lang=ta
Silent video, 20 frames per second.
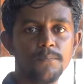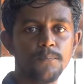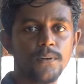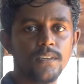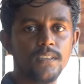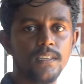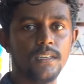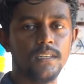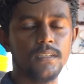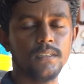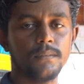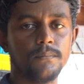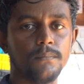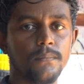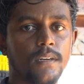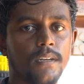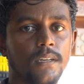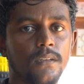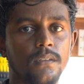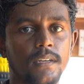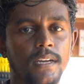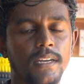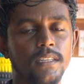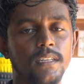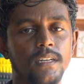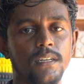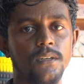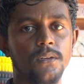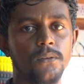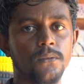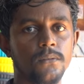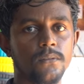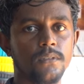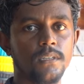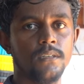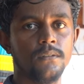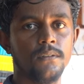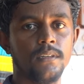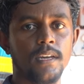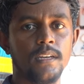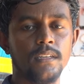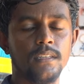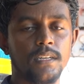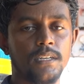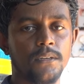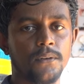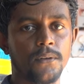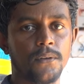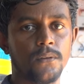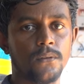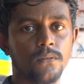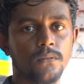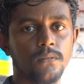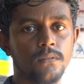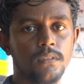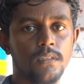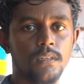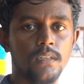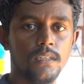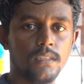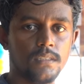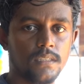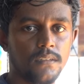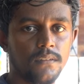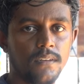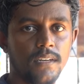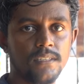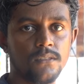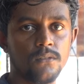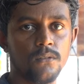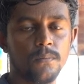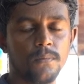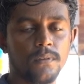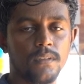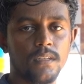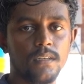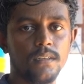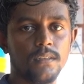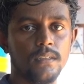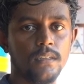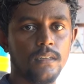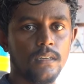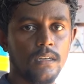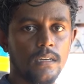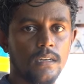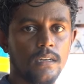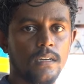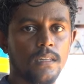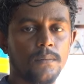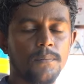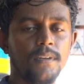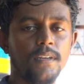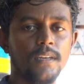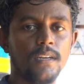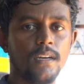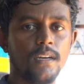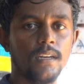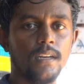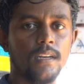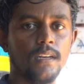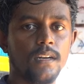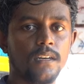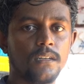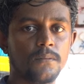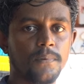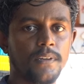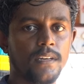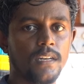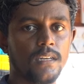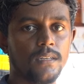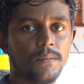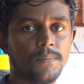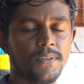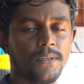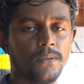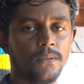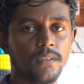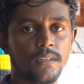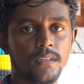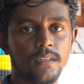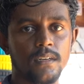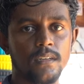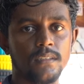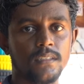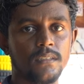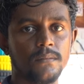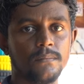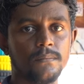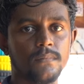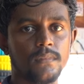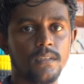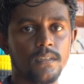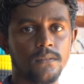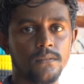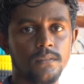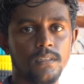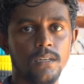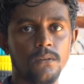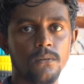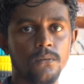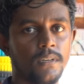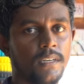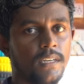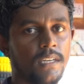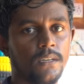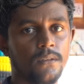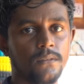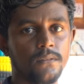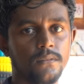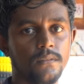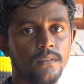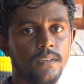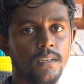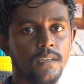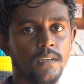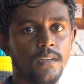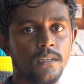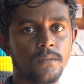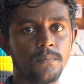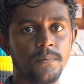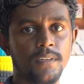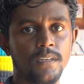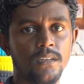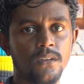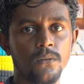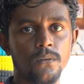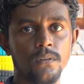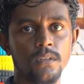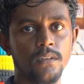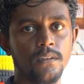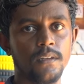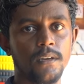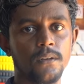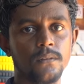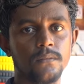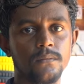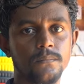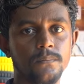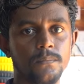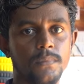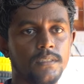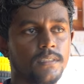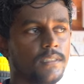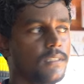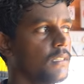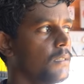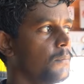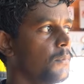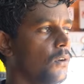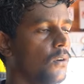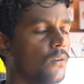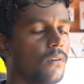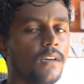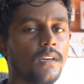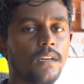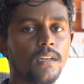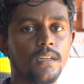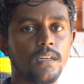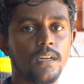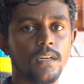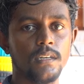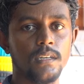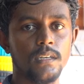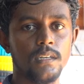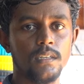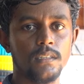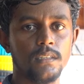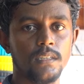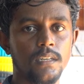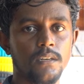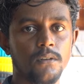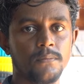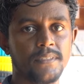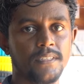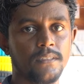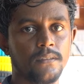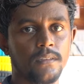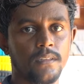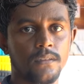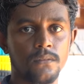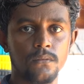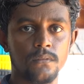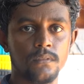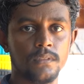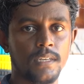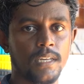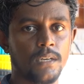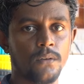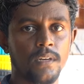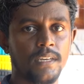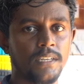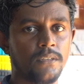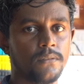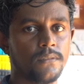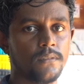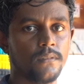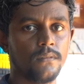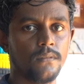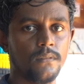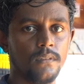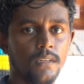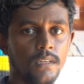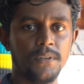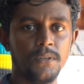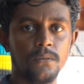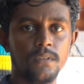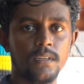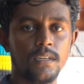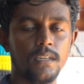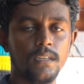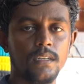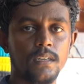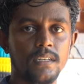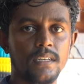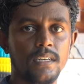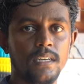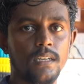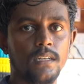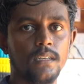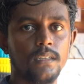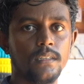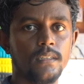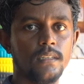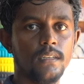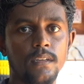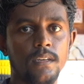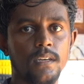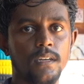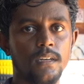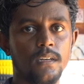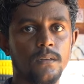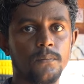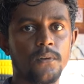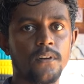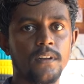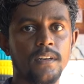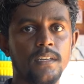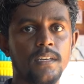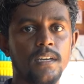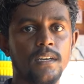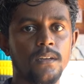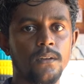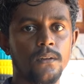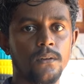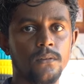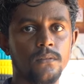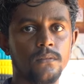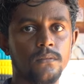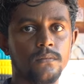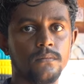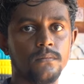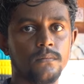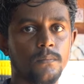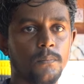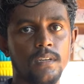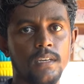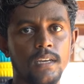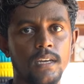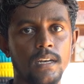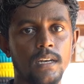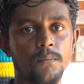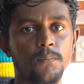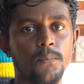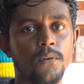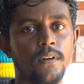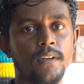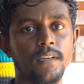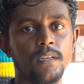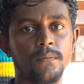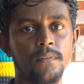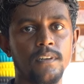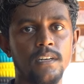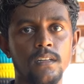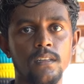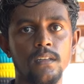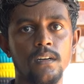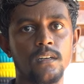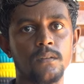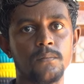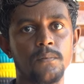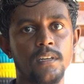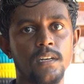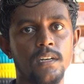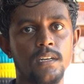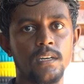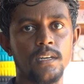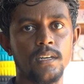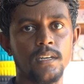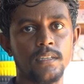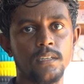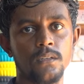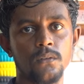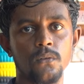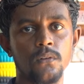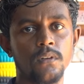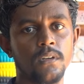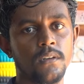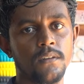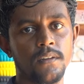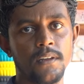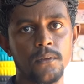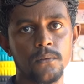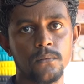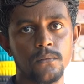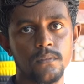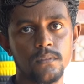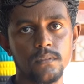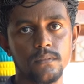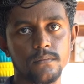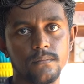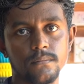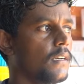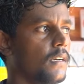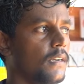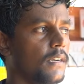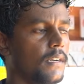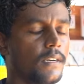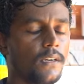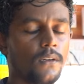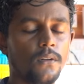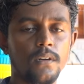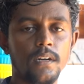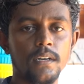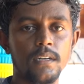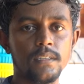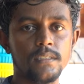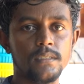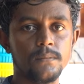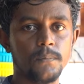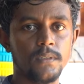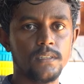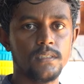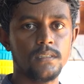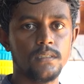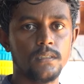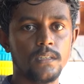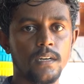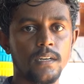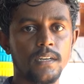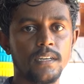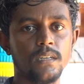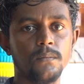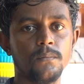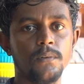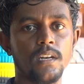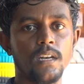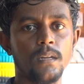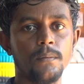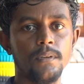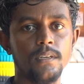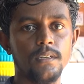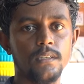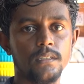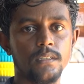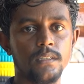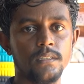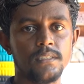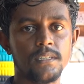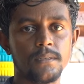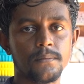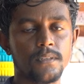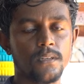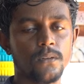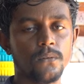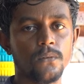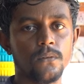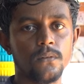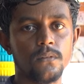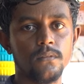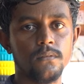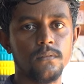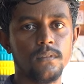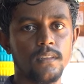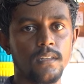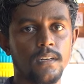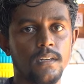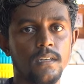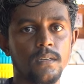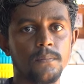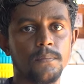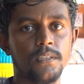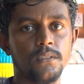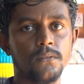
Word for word: டைம் பார்த்தீங்கன்னா மார்னிங் நைன் தேர்ட்டி டு ஈவினிங் எயிட் தேர்ட்டி வரைக்கும் இருக்கும் செவன் டேஸும் ஓப்பன் தான் அதுமாதிரி ஆன்லைனில் ஆர்டர் பண்ணிக்கலாம் மயோன் கார்டன் டாட் காம் அது வந்து ஆல் ஓவர் இந்தியா நீங்கள் ஆர்டர் பண்ணிங்கன்னா டோர் டெலிவரி ஆயிரும் ப்ளஸ் இப்போ லோக்கலுக்காக தனியாக வெப்சைட் அதுக்கும் தனியாக லிங்க் வச்சுருக்கோம் மயோன் கார்டன் டாட் நெட் நீங்கள் என்னென்ன ப்ராடக்ட் கேட்குறீங்களோ நீங்கள் எல்லா ப்ராடக்ட்டும் வீட்டிலேருந்து ஆர்டர் பண்ணிக்கலாம் டேரெக்டாக டோர் டெலிவரி ஆயிரும் உங்களுக்கு கடையோட அட்ரஸ் ப்ளஸ் காண்டாக்ட் நம்பர் எல்லாமே டிஸ்கிரிப்ஷனில் கொடுக்குறோம் அதெல்லாம் நீங்கள்